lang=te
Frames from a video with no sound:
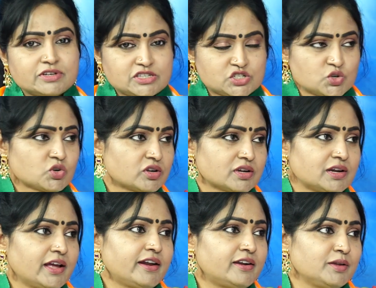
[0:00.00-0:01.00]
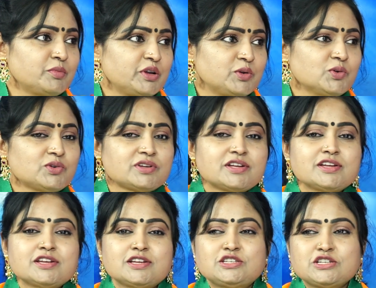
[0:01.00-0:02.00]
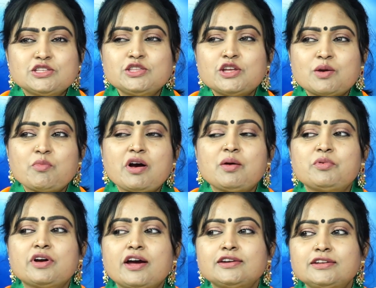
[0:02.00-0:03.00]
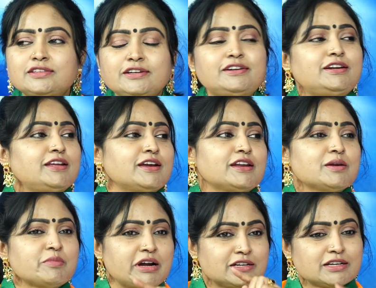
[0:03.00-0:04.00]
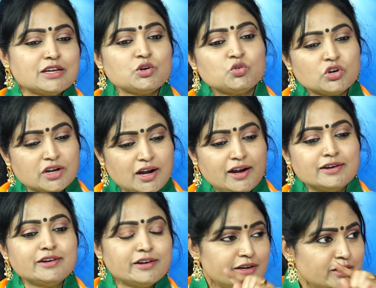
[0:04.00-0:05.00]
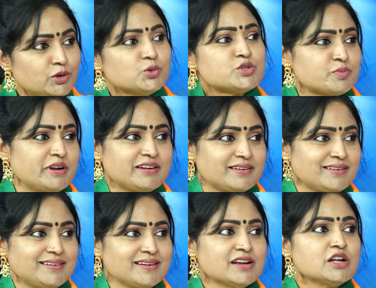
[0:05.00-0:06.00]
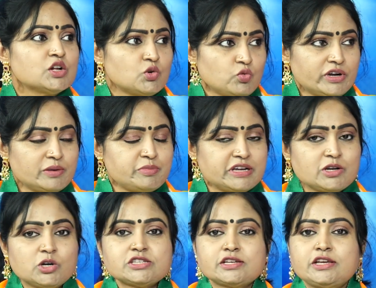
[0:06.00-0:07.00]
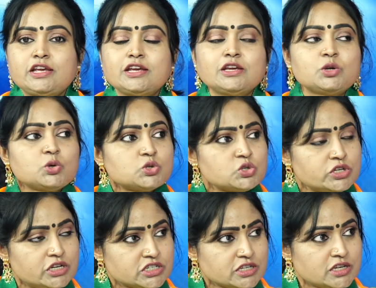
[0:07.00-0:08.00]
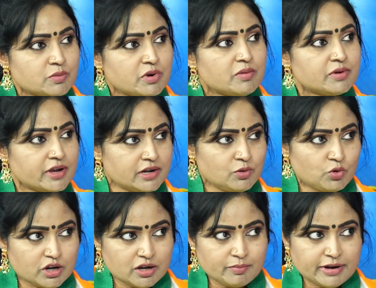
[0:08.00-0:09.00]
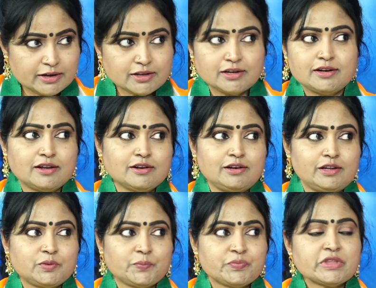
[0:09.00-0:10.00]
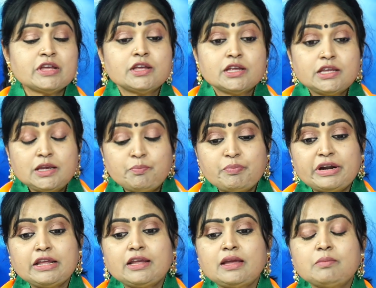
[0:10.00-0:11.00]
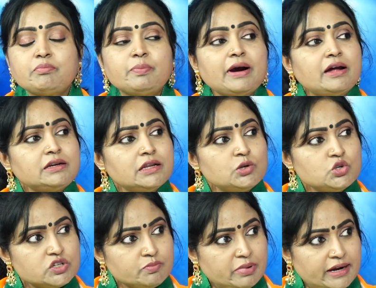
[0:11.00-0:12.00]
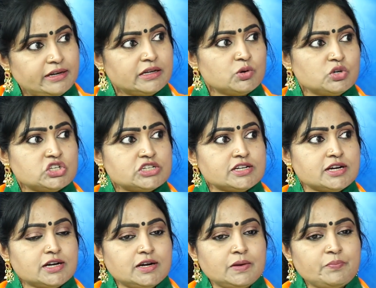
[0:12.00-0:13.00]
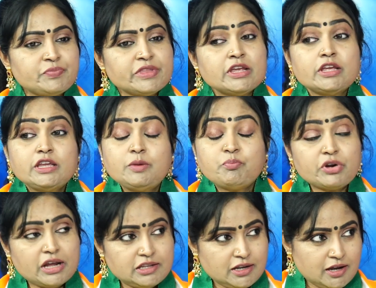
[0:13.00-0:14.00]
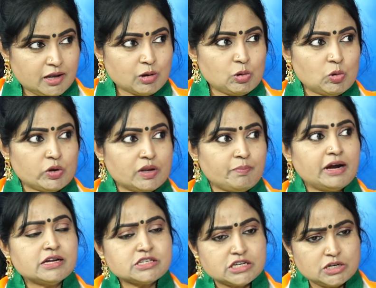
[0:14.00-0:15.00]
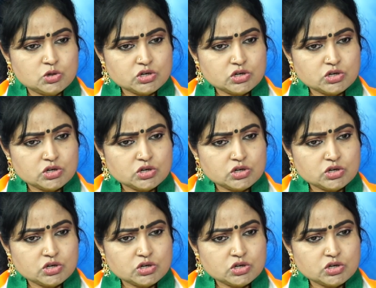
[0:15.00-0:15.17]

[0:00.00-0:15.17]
ఫస్ట్ ఒక క్లారిటీ మీకు చంద్రబాబు గారిని తిట్టి అనే మాటకి ఒక హండ్రెడ్ ఇంటూస్ పెట్టండి వై బికాస్ ఏ రోజు నేను చంద్రబాబు గారిని ఒక్క మాట నేను అనలేదు ఇప్పటికీ పార్టీ నుంచి బయటకు వచ్చినాక ఇప్పుడు అధికారంలో ఉన్న పార్టీలు